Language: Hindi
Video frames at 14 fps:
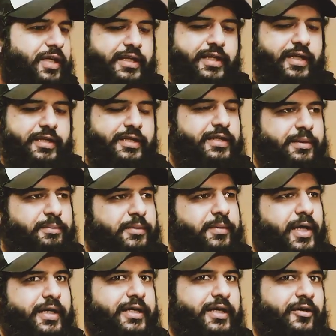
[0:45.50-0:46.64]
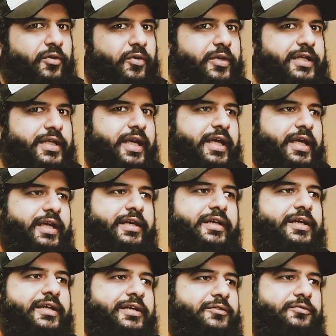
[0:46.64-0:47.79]
वो कहते हैं कि नहीं ये बीमारी है और ये
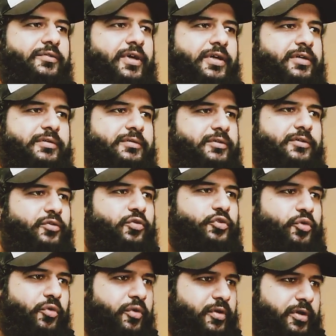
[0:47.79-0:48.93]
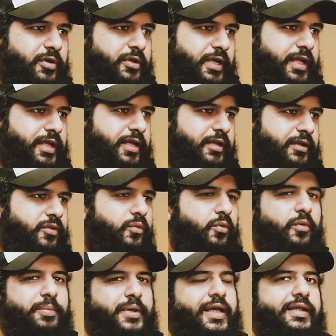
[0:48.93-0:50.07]
कुछ और नहीं है
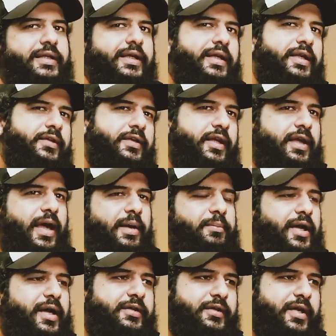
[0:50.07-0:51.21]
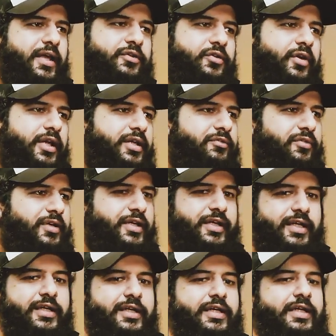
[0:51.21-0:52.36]
वो फिर कहती है कि इसके एम स्कैन थोड़े
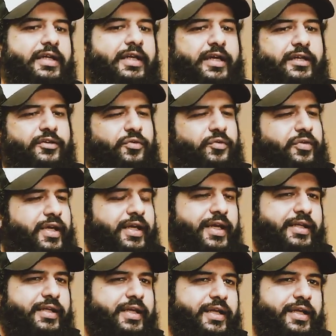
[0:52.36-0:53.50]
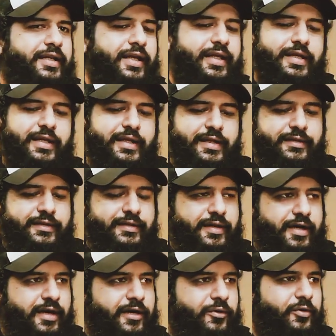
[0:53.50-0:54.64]
डिफरेंट है लेकिन दूसरी कहती है कि नहीं
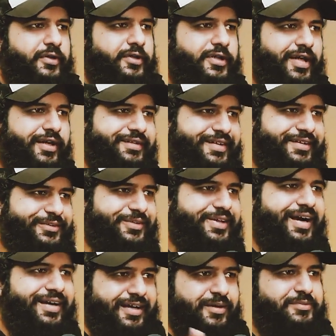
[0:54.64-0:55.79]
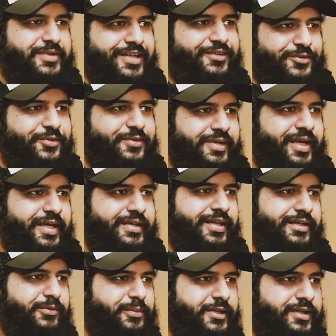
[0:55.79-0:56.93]
इसका और ट्रांसेक्चुअल अगर हमने इसको कह
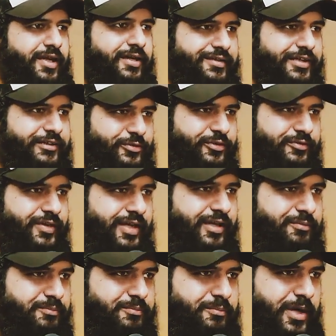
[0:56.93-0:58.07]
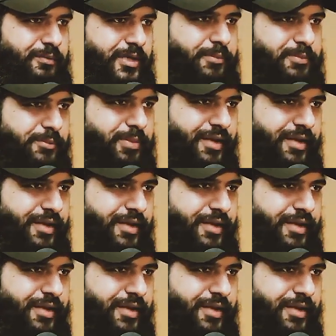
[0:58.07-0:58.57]
दिया तो फिर ट्रांसेक्चुअल वाला मामला भी